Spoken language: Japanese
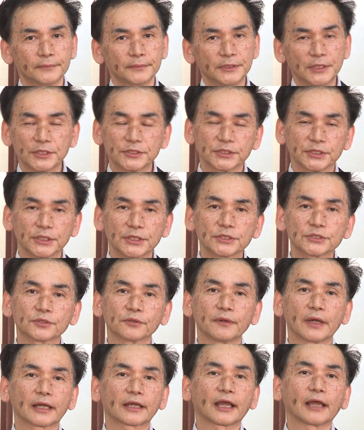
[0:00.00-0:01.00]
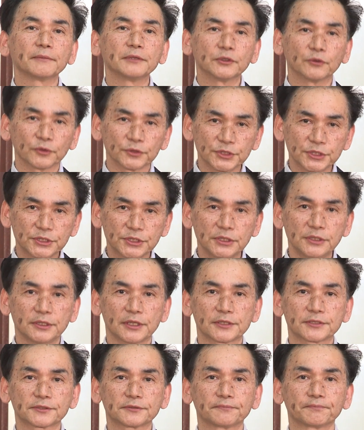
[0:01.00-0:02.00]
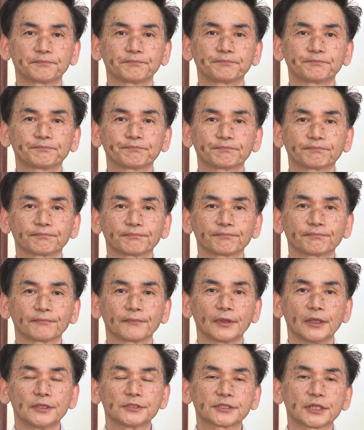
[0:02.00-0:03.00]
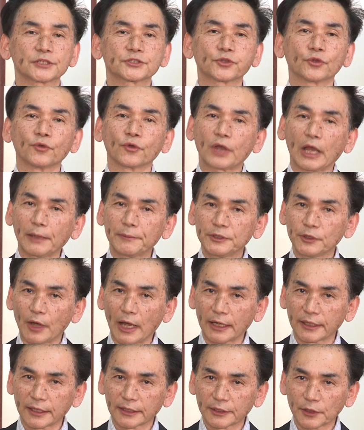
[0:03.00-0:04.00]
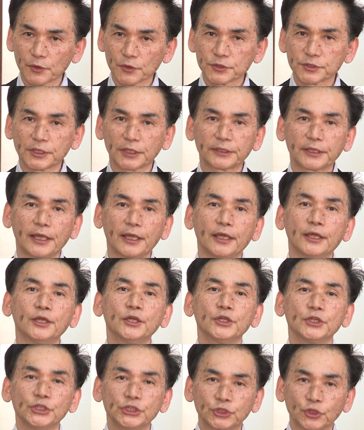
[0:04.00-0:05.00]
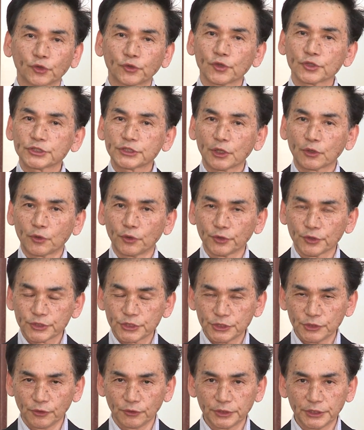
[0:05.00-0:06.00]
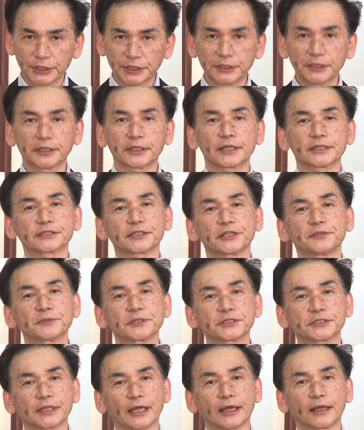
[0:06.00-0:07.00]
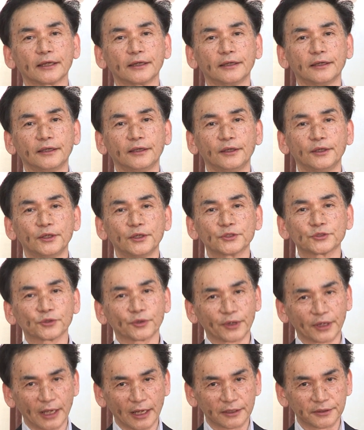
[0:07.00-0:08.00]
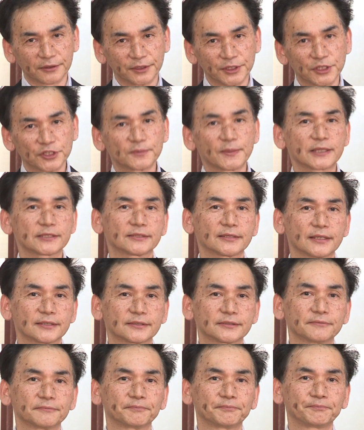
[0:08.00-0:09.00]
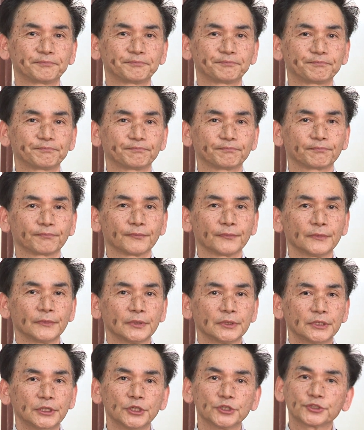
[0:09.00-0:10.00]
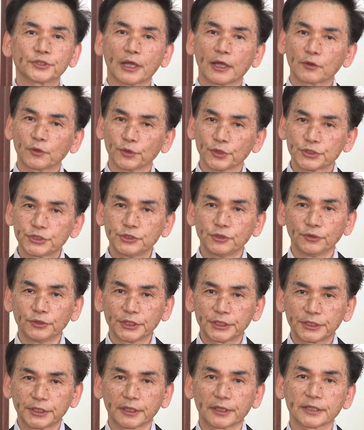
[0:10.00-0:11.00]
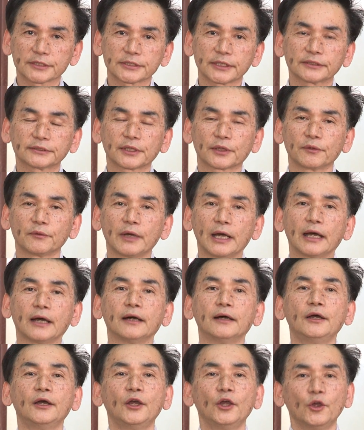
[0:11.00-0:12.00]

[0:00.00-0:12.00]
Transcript: イエス・キリストは神ご自身ですしかしその神の在り方を捨てて人としてこの地上に来てくださいましたそれがクリスマスですキリストはこの地上に来てくださったのは